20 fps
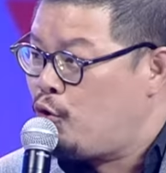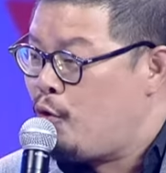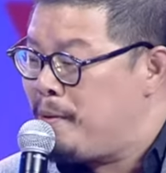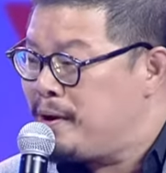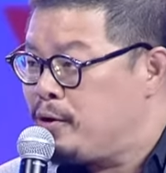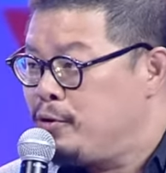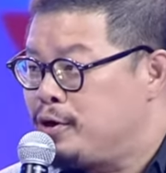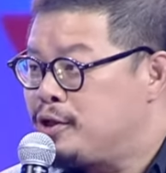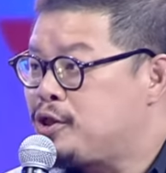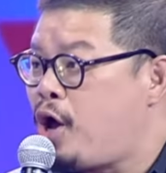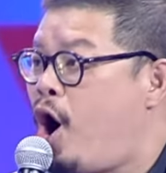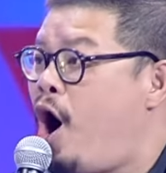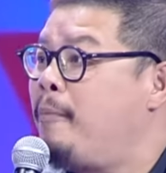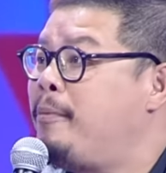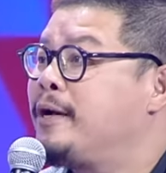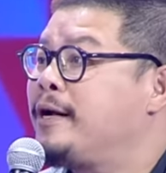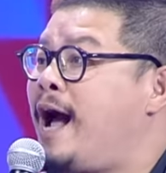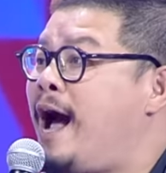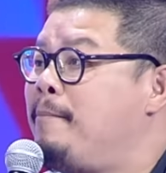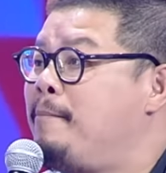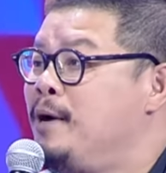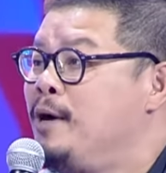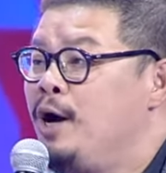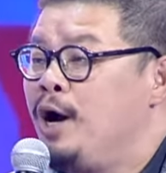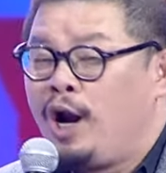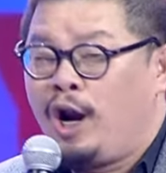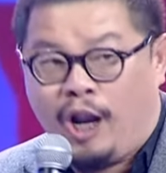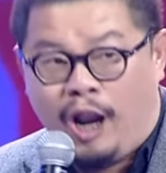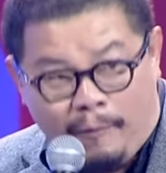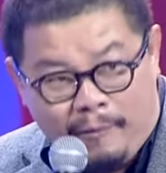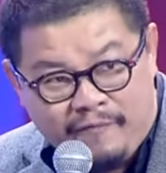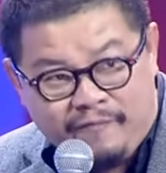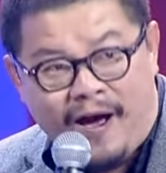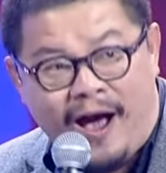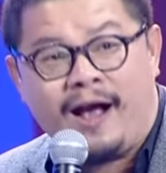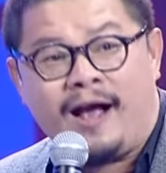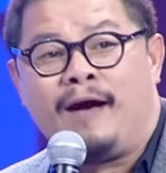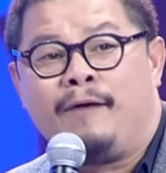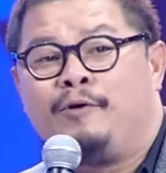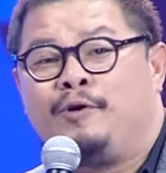ตู่เป็นคนตอบนะครับเราไปฟั
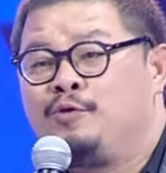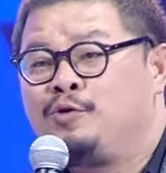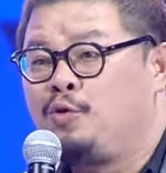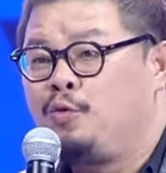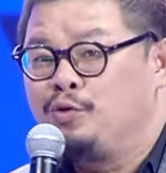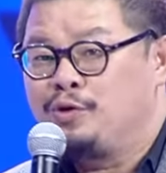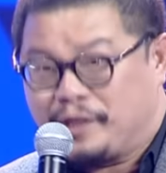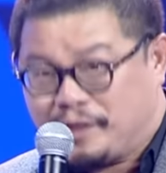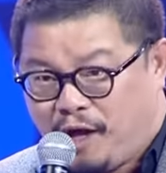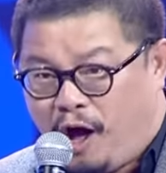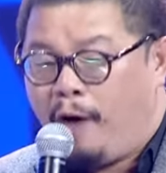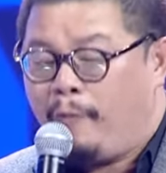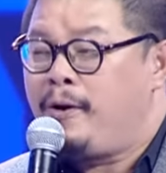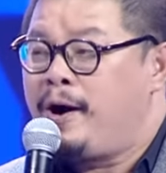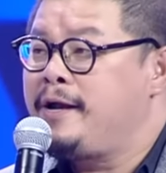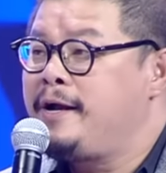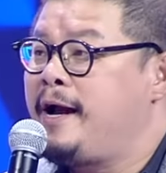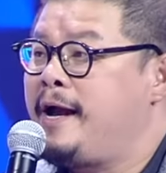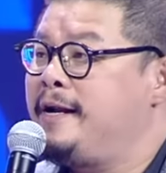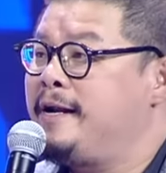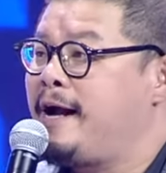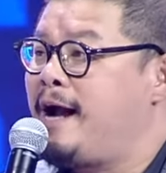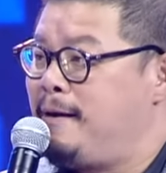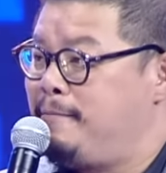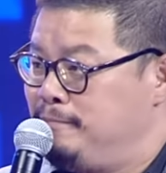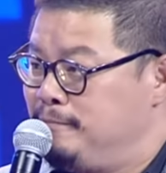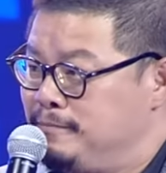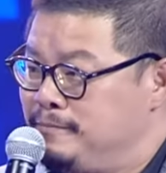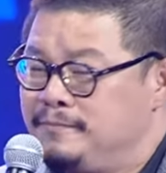งครับว่าลุงตู่จะตอบว่ายังไงนะครับ